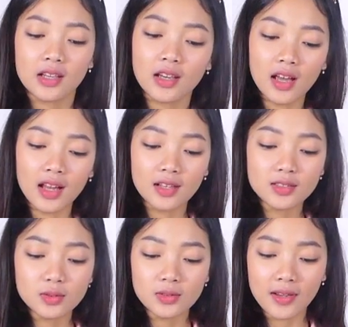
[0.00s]
Kak
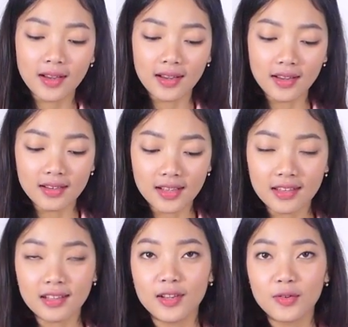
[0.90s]
Ali sudah nggak
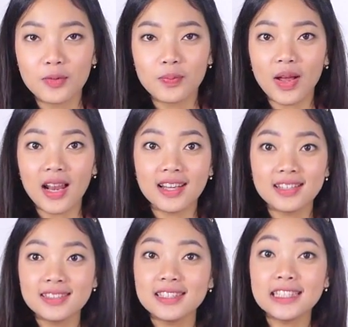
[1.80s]
melihat ada gumpalan
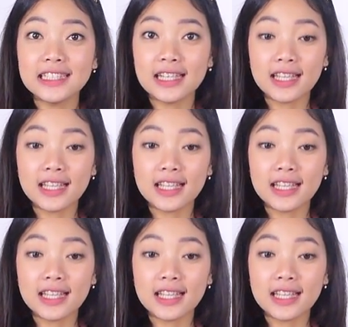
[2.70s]
di sini